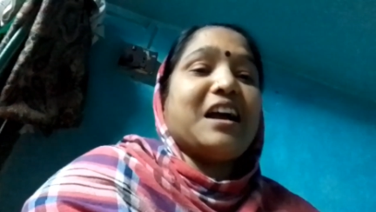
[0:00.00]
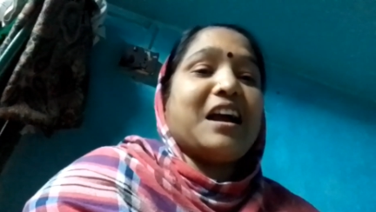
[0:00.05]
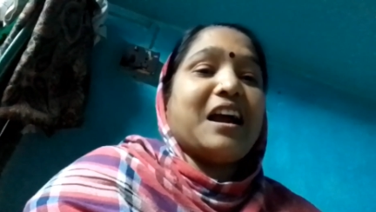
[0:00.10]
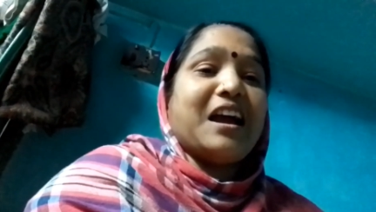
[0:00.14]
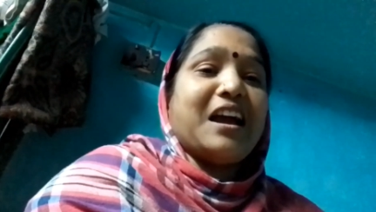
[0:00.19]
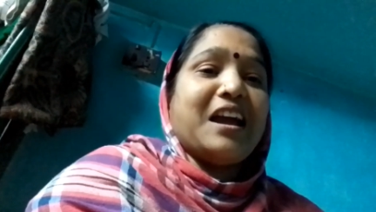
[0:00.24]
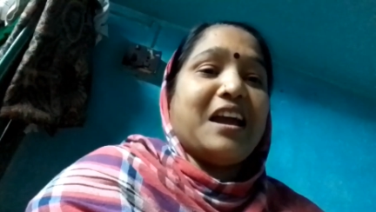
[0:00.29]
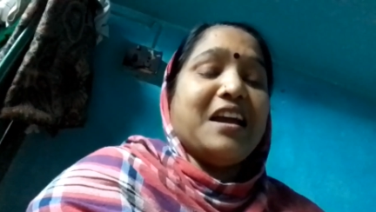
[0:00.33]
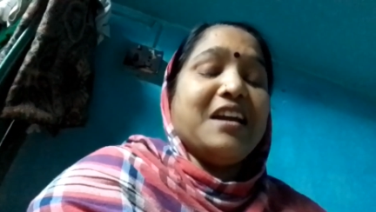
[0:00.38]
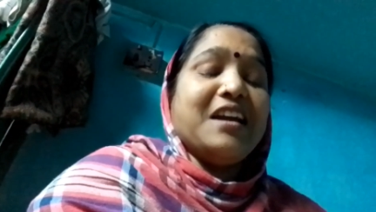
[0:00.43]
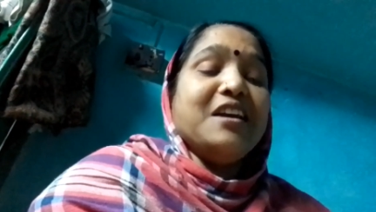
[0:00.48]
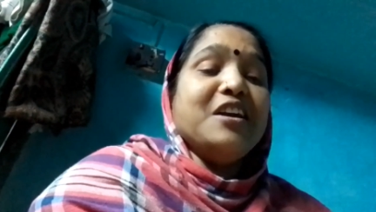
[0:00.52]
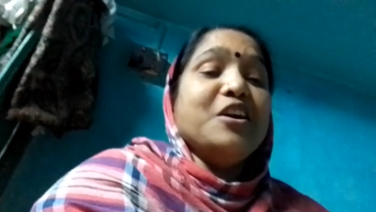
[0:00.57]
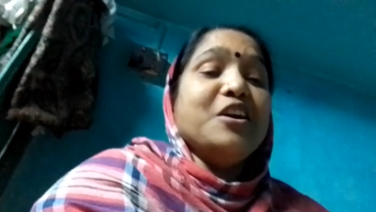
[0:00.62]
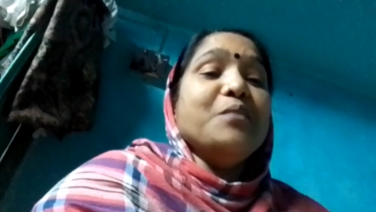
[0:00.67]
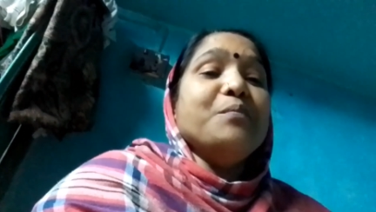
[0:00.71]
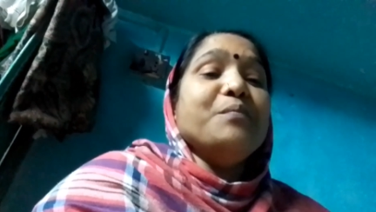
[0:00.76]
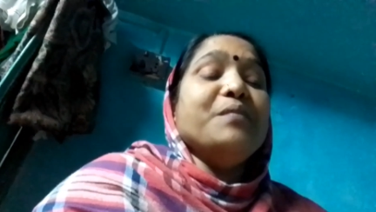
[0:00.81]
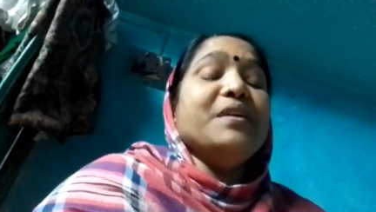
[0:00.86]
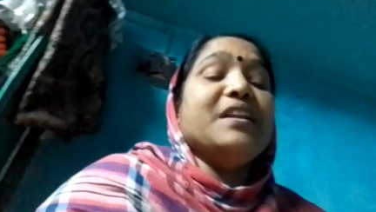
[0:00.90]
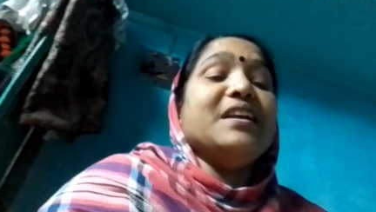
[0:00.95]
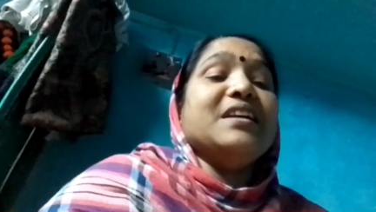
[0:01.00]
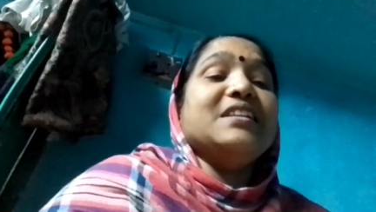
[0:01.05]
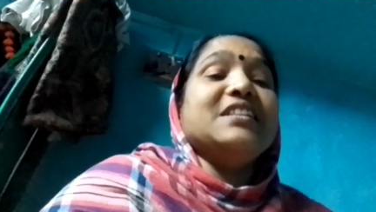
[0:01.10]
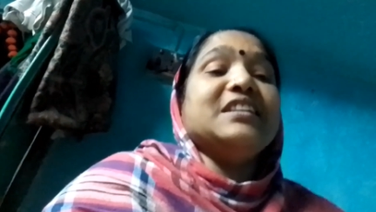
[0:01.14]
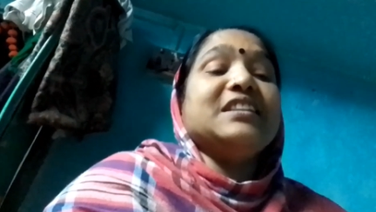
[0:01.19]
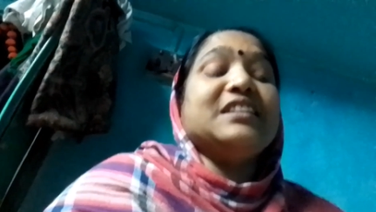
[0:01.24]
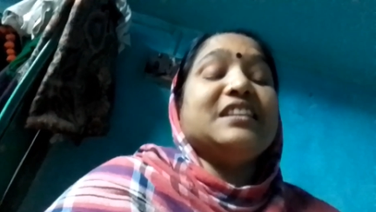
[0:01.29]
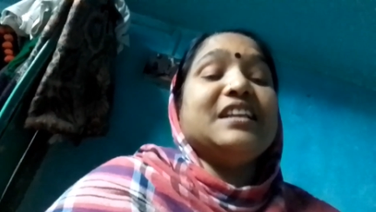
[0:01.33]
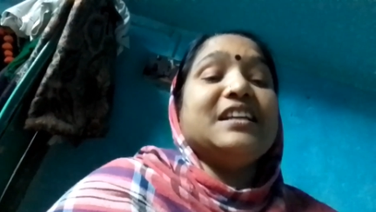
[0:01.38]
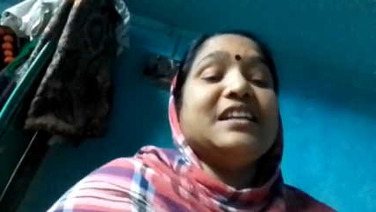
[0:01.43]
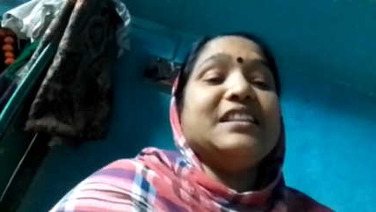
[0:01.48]
का मेरे
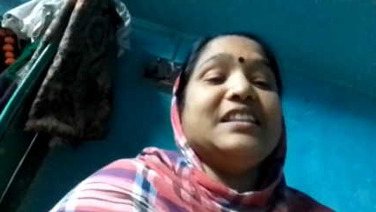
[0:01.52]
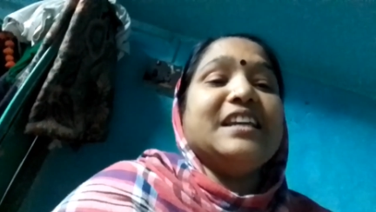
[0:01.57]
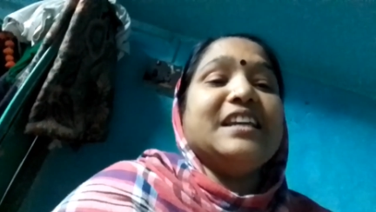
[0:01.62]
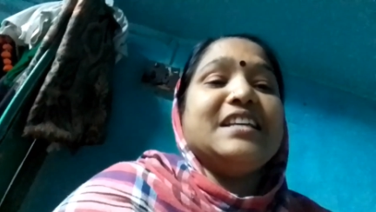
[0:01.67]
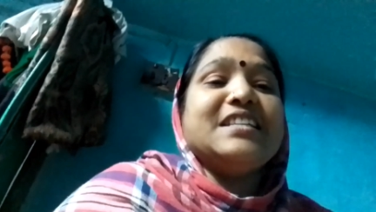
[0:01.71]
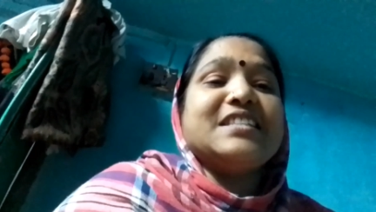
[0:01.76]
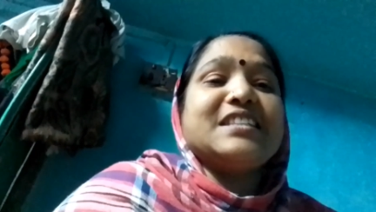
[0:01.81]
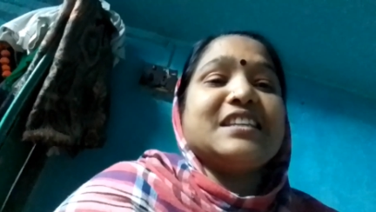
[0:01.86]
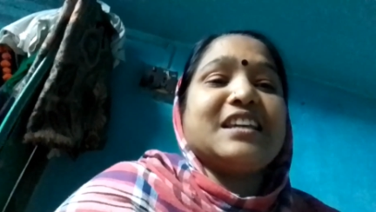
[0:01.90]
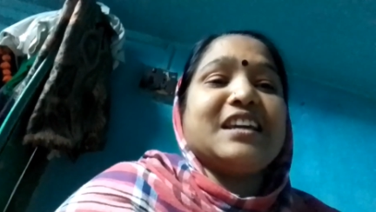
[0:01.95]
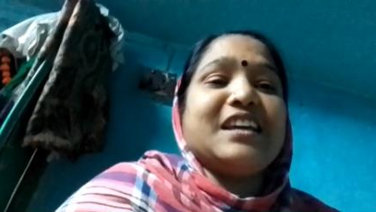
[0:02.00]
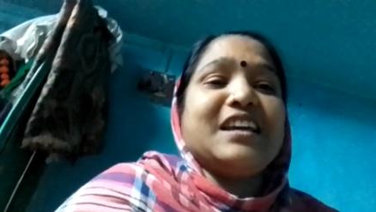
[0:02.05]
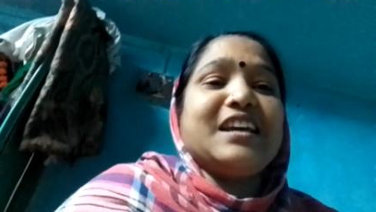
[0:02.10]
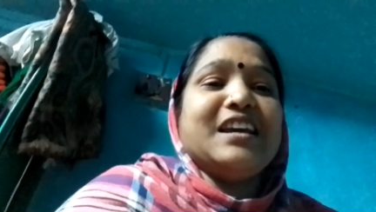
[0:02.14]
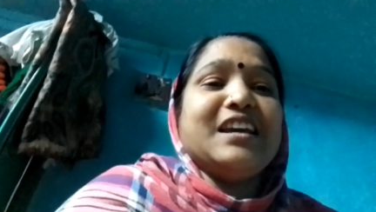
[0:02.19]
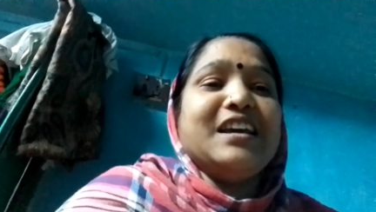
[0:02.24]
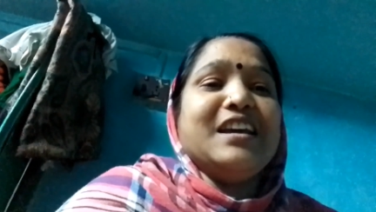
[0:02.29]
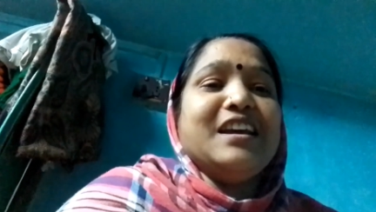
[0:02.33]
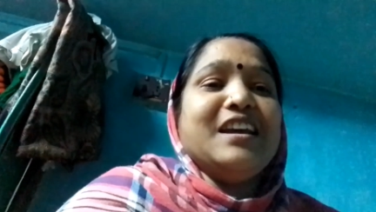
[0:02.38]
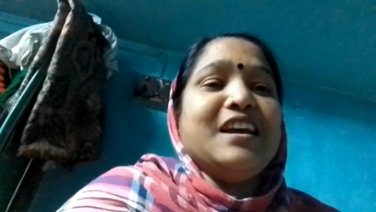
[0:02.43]
जितने देश के